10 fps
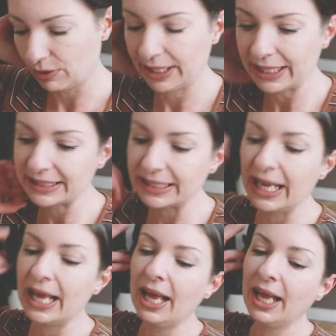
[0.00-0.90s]
Und jetzt
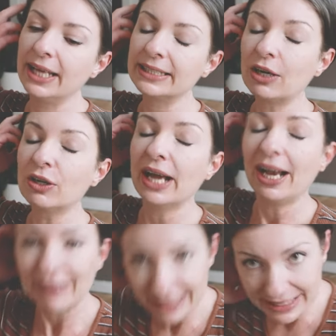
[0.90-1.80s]
ist auch der
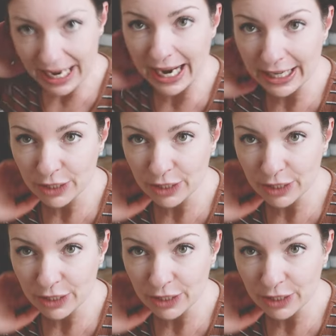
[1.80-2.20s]
Arbeitstag